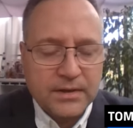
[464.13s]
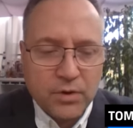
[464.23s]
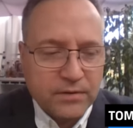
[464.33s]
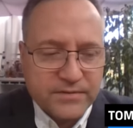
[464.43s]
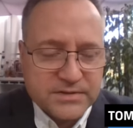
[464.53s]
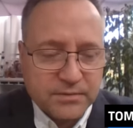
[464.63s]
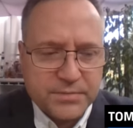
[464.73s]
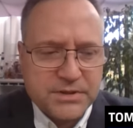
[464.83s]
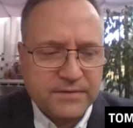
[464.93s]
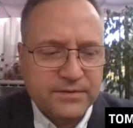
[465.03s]
i mogą
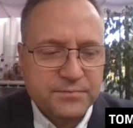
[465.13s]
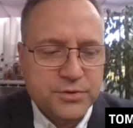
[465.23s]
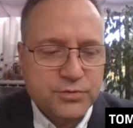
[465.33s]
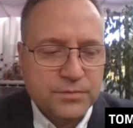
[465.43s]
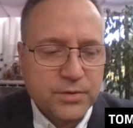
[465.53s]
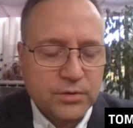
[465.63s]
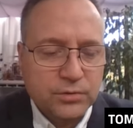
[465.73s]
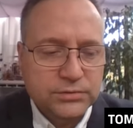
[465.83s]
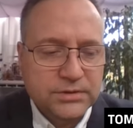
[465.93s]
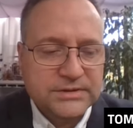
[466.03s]
wystąpić nawet w przyszłym
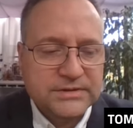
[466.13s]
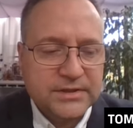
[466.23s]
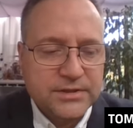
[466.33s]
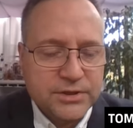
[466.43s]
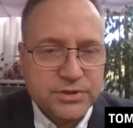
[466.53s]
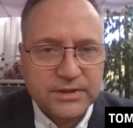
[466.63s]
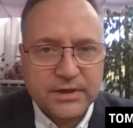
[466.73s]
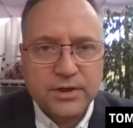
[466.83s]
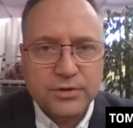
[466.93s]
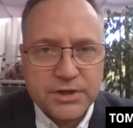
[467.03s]
roku, to zasadniczo
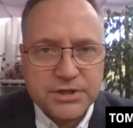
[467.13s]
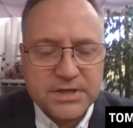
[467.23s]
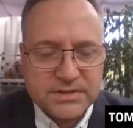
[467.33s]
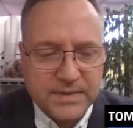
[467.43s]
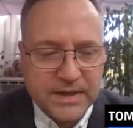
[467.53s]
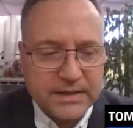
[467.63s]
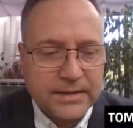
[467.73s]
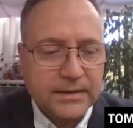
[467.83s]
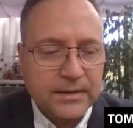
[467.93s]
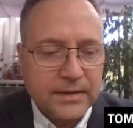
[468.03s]
te chroniczne zmiany